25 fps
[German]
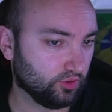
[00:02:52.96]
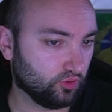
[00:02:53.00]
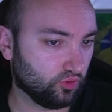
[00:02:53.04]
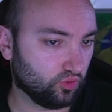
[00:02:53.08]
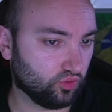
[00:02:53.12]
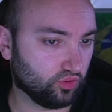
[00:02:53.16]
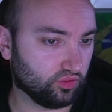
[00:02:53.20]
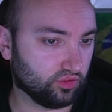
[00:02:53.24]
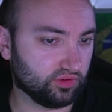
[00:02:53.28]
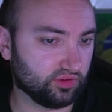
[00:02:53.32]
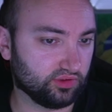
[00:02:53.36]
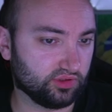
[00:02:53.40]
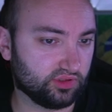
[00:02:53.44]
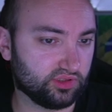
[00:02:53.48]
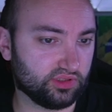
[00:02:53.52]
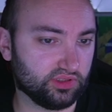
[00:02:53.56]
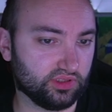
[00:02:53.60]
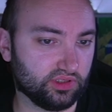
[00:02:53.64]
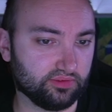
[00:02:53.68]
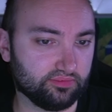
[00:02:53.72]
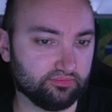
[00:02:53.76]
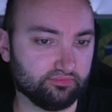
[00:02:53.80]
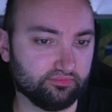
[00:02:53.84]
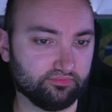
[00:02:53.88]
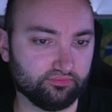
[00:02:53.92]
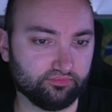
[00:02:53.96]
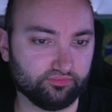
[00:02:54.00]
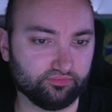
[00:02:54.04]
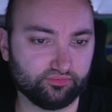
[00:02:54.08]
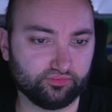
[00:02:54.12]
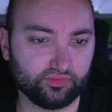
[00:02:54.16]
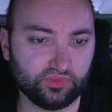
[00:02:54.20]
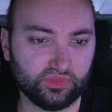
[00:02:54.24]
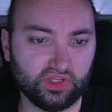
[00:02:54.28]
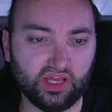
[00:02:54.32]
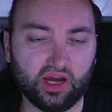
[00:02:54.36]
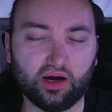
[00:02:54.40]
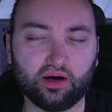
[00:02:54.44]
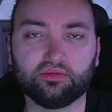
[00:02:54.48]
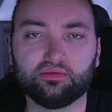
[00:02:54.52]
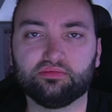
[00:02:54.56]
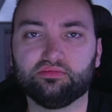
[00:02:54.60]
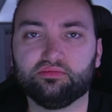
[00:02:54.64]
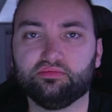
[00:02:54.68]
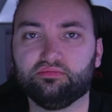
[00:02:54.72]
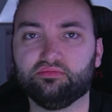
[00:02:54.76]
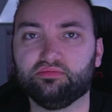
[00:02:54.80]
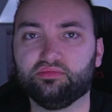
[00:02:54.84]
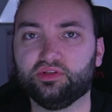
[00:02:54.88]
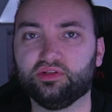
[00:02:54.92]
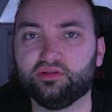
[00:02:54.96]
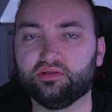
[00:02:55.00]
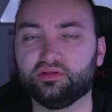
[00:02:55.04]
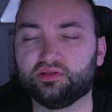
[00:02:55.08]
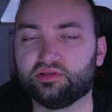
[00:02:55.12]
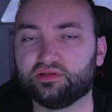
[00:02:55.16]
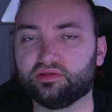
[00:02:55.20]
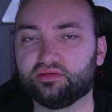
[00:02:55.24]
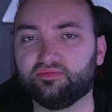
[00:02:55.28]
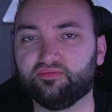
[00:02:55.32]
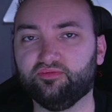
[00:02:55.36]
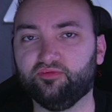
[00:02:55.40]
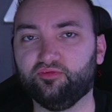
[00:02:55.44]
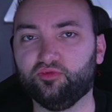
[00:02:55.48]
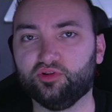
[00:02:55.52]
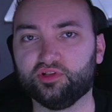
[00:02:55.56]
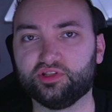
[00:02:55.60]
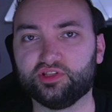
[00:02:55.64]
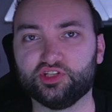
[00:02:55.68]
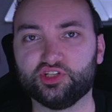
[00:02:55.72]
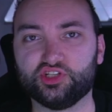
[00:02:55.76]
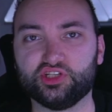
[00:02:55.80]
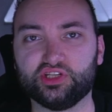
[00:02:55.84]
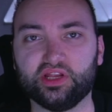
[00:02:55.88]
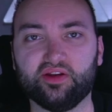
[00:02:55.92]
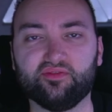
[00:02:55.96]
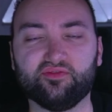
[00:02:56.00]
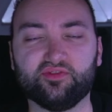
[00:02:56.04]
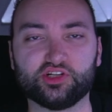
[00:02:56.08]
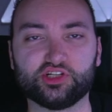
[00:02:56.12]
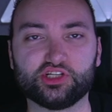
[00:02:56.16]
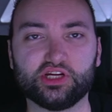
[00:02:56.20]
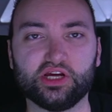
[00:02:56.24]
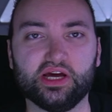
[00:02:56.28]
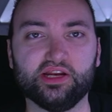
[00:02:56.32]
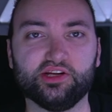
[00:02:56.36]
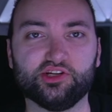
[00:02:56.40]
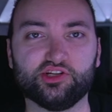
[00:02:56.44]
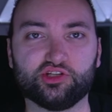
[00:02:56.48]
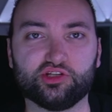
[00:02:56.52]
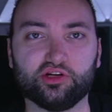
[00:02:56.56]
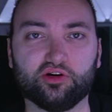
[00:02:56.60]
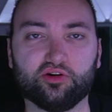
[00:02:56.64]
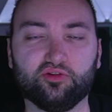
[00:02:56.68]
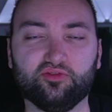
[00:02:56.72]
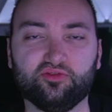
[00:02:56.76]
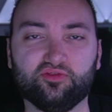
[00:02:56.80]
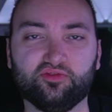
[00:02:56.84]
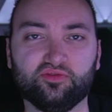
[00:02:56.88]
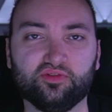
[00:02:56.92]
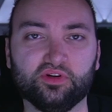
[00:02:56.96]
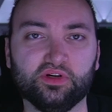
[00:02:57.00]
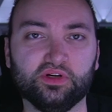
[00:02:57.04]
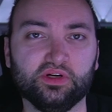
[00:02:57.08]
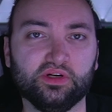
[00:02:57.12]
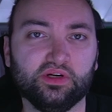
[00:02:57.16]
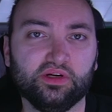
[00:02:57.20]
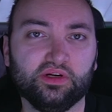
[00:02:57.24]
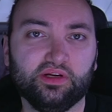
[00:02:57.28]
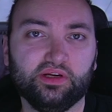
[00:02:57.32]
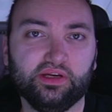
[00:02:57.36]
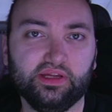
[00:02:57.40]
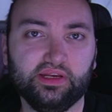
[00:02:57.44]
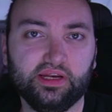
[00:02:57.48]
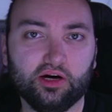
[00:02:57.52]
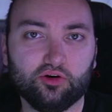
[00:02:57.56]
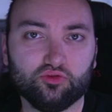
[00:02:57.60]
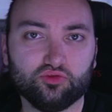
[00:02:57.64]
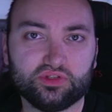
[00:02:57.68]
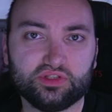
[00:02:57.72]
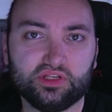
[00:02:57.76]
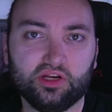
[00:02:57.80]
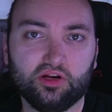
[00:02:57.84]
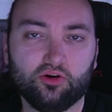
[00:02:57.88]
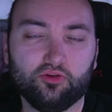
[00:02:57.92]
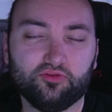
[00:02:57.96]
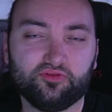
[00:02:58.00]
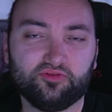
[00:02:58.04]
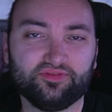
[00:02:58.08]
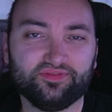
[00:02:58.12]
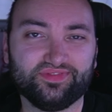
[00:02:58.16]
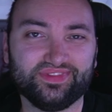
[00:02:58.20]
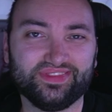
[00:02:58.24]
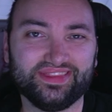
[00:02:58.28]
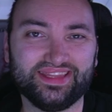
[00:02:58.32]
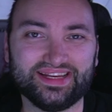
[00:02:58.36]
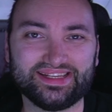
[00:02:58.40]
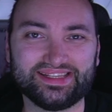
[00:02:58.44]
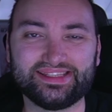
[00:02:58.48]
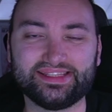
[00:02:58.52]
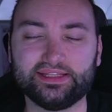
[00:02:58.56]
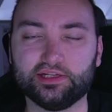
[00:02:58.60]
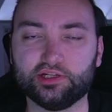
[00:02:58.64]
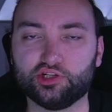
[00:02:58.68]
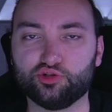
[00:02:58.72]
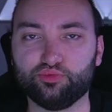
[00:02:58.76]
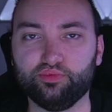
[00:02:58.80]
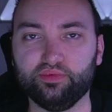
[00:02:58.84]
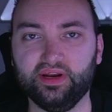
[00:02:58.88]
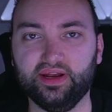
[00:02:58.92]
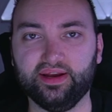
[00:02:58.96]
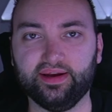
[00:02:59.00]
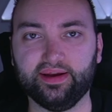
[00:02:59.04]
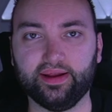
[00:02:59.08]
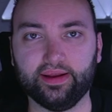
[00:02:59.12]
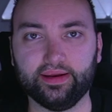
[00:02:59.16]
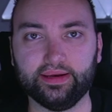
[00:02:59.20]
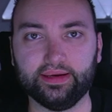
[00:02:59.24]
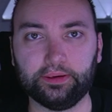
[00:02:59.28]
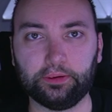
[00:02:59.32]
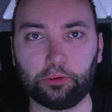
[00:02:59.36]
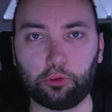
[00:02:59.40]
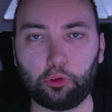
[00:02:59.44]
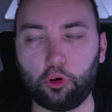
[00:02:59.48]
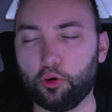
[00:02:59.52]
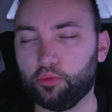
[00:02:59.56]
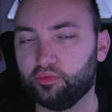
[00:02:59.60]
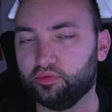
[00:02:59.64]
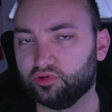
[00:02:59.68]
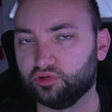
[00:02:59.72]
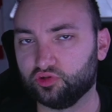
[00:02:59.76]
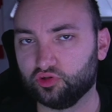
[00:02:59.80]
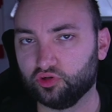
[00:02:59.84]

Und ähm, ja, es wird sich dann wahrscheinlich darauf hinauslaufen, dass der Spieler dann im kommenden